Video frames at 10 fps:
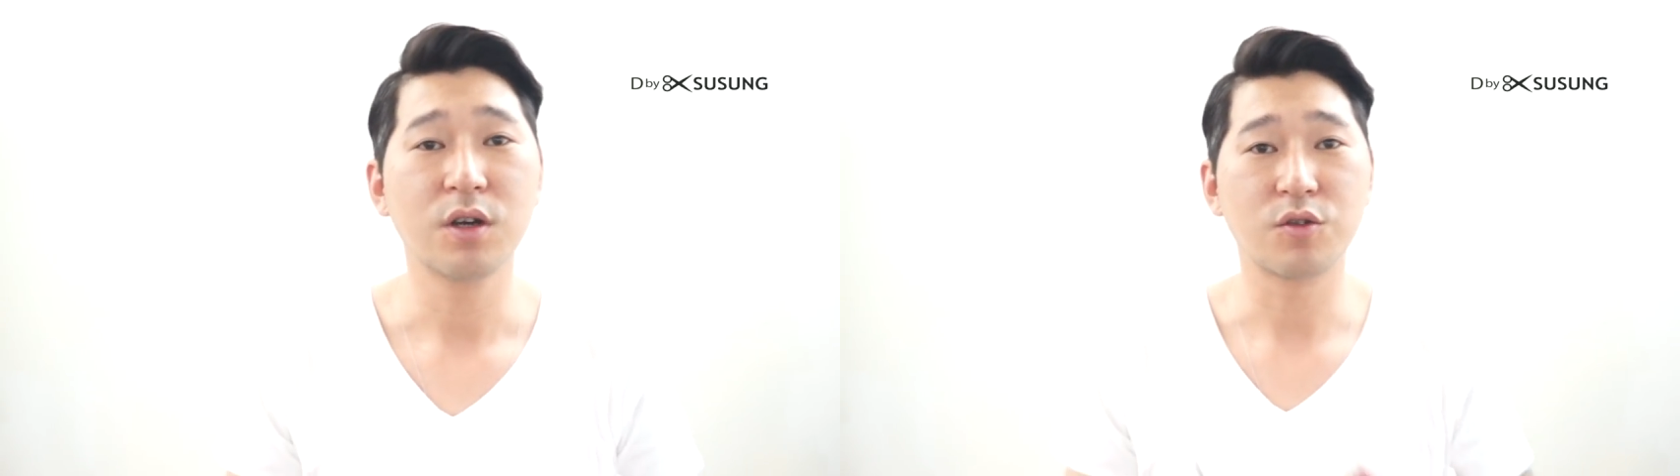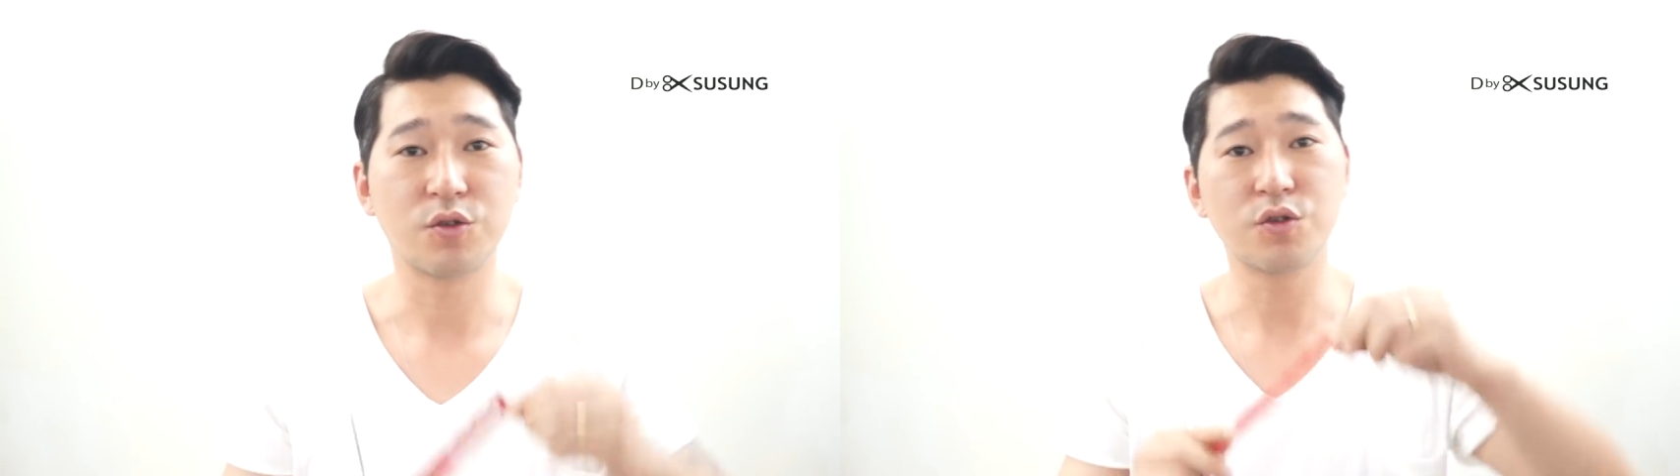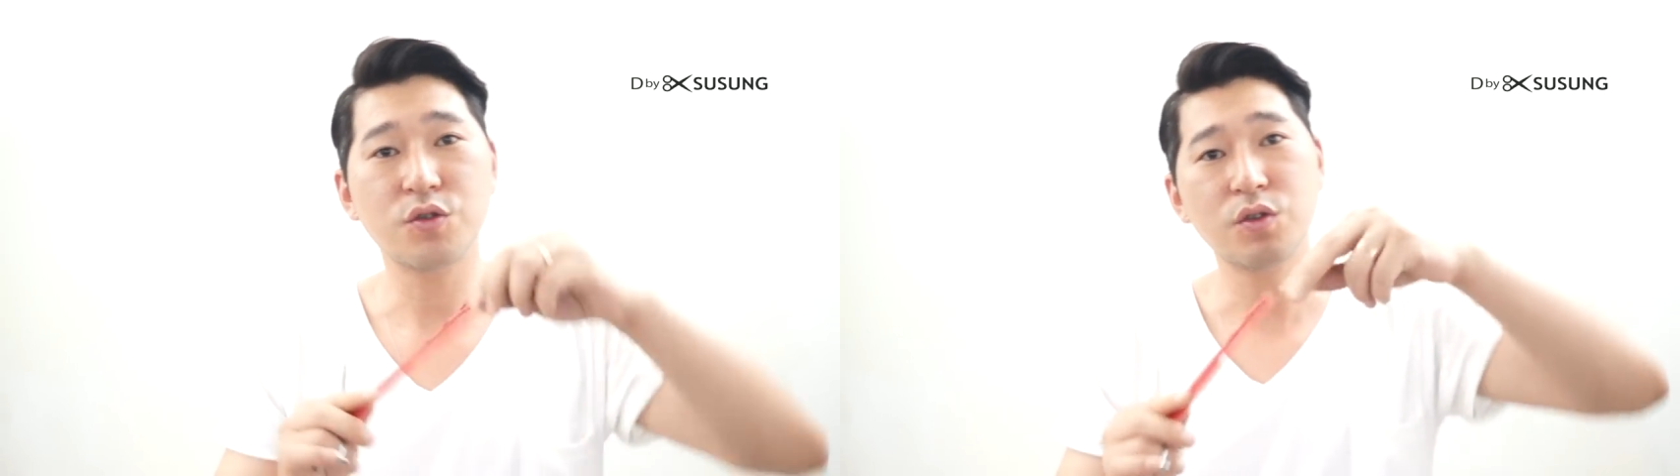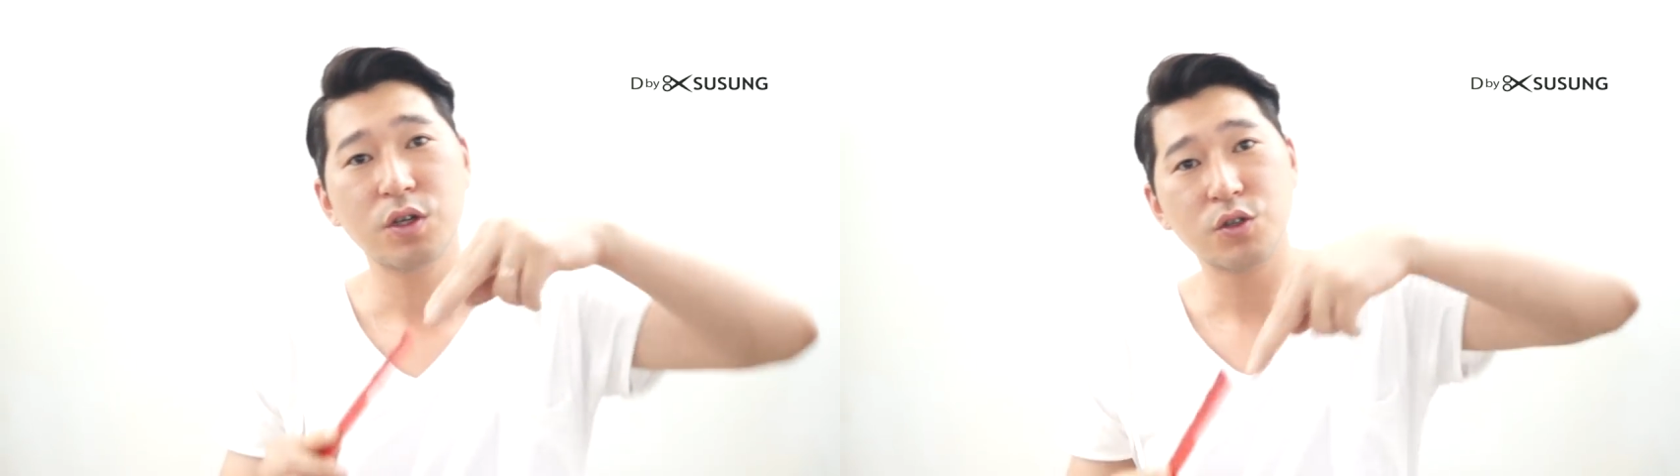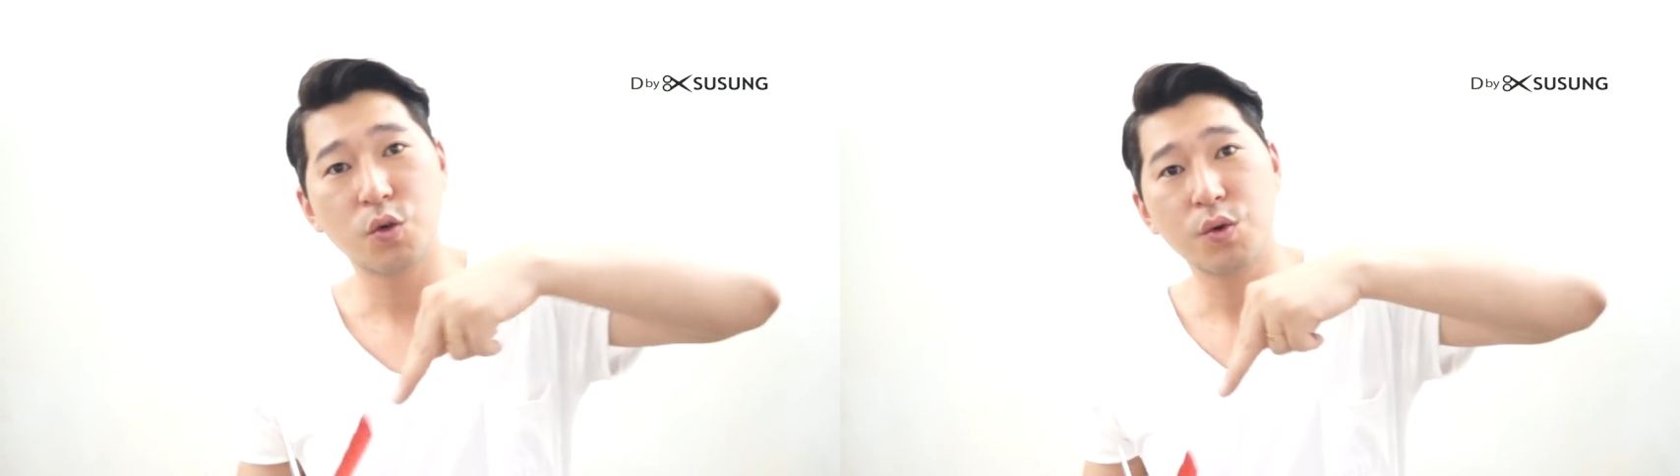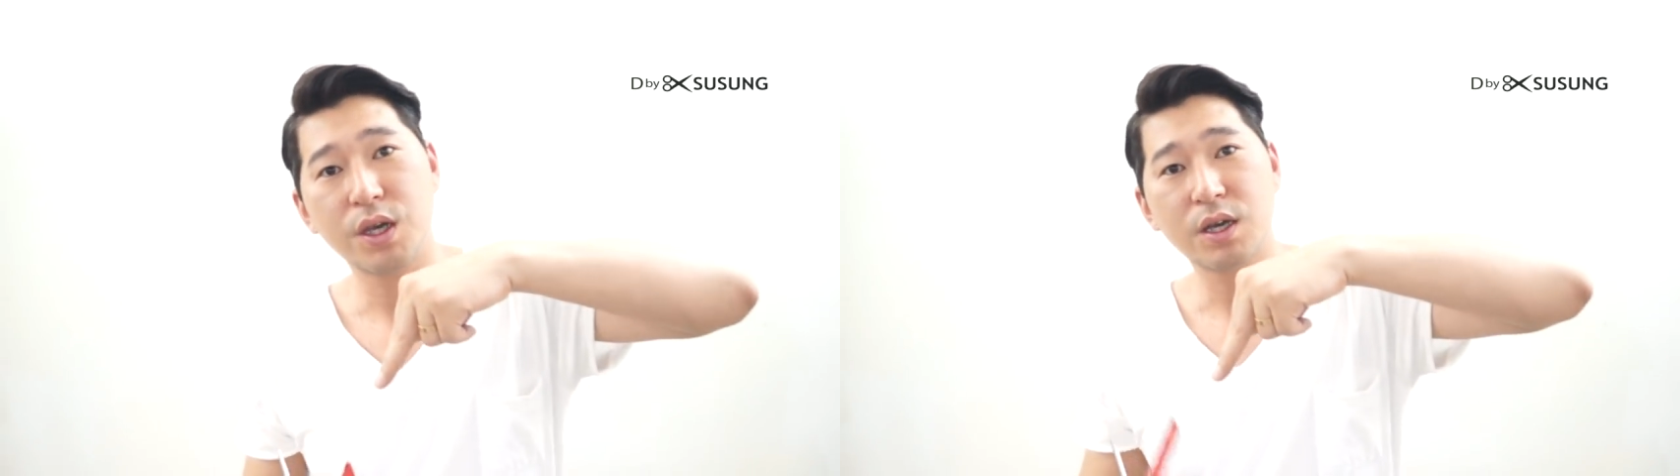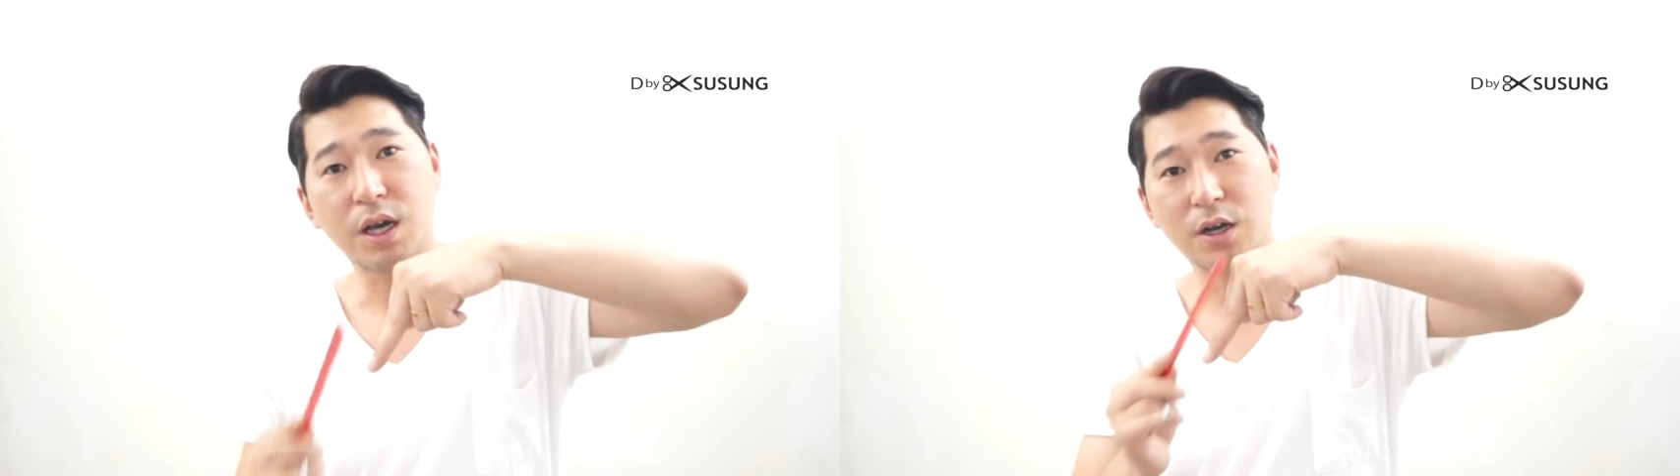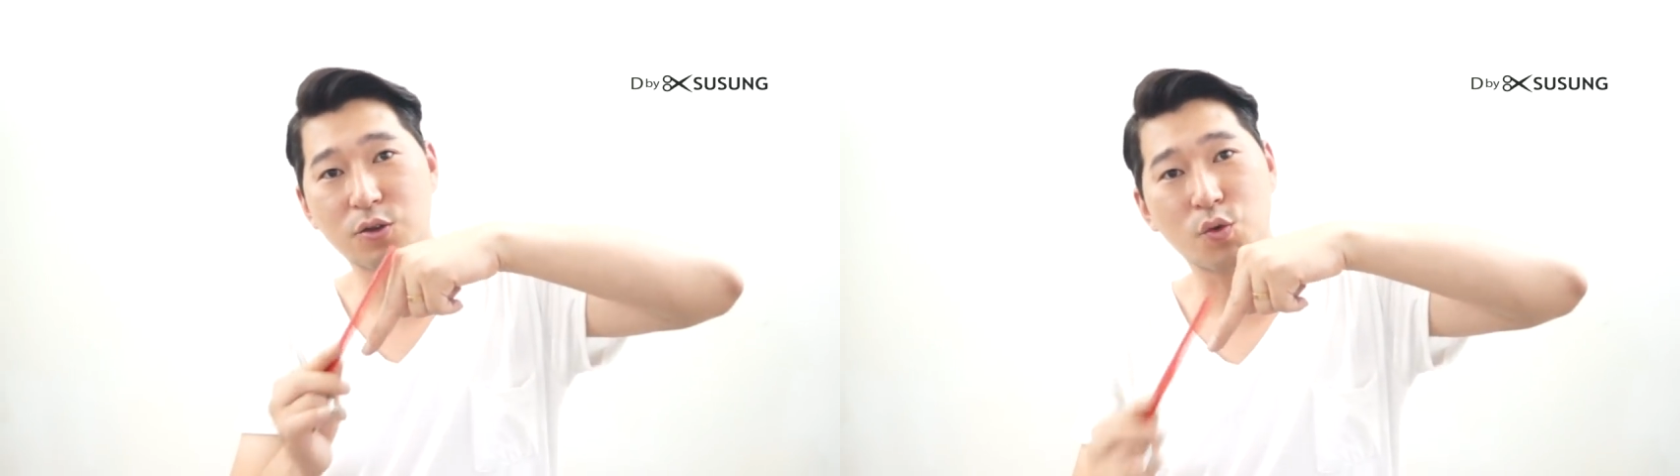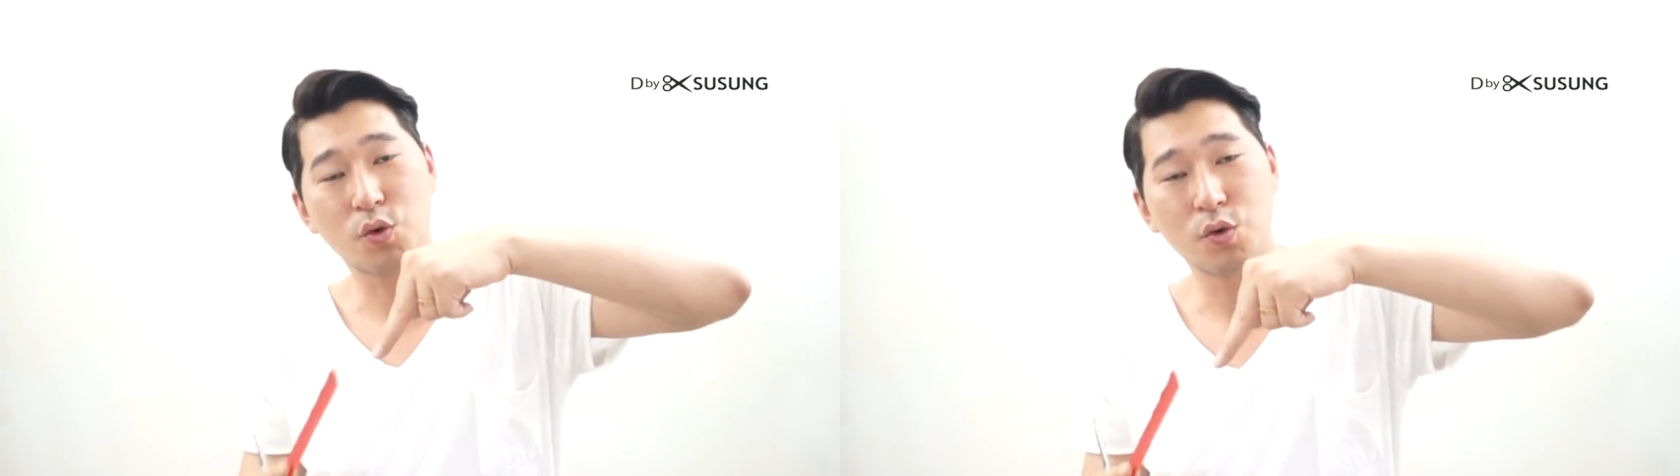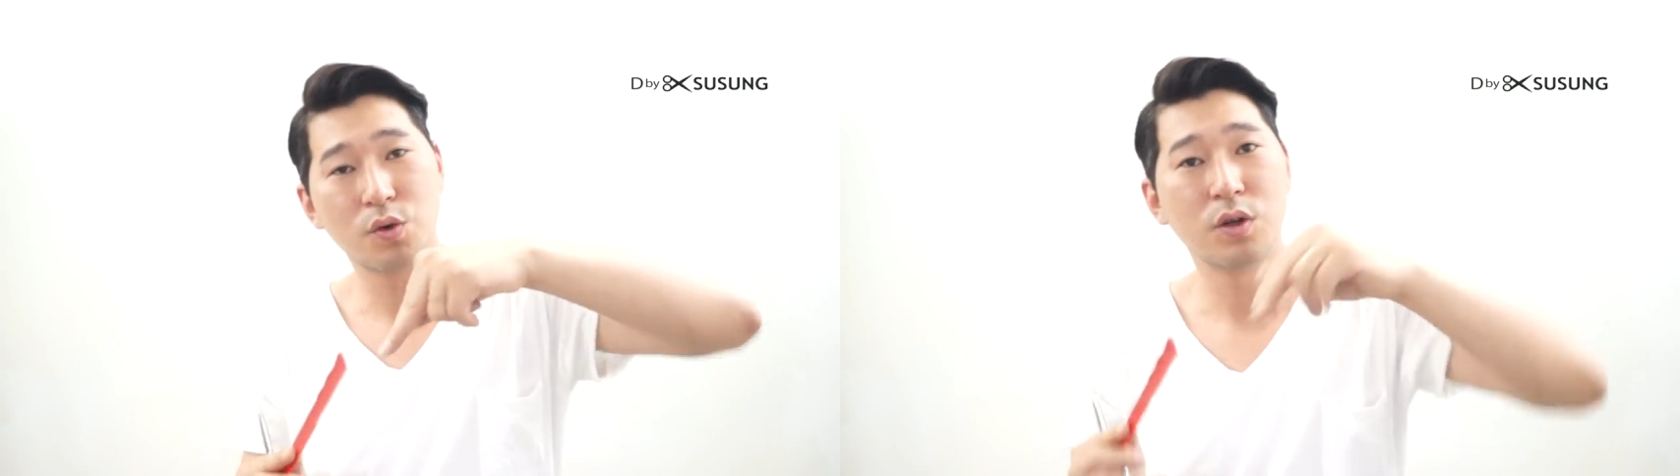그리고 손의
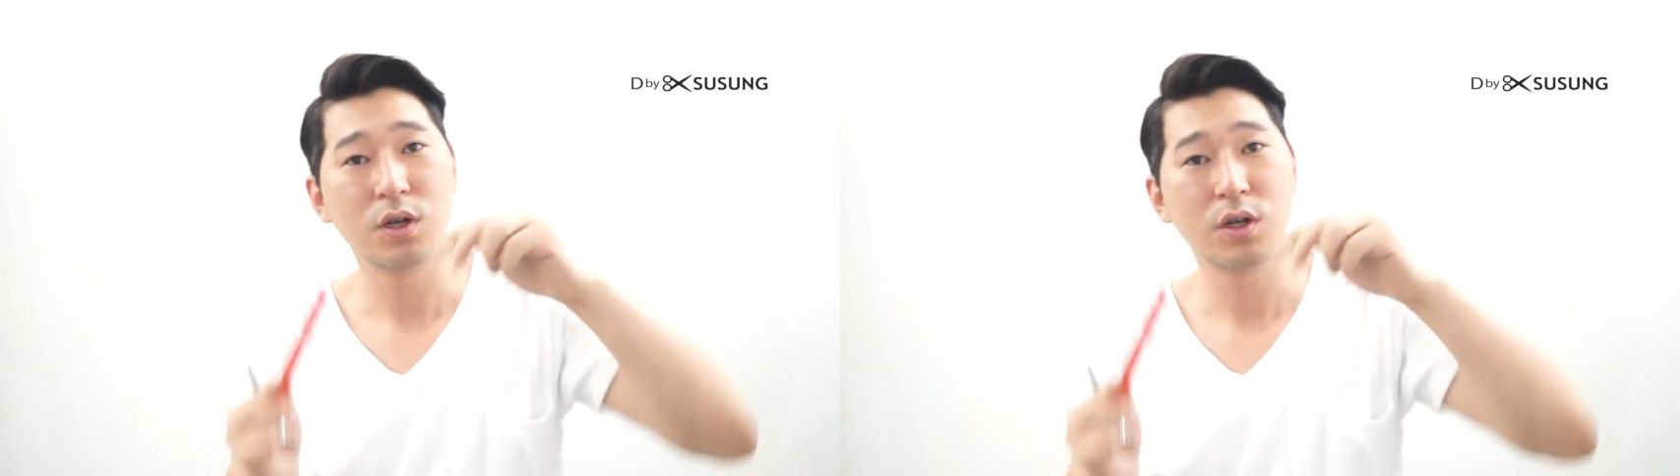각도,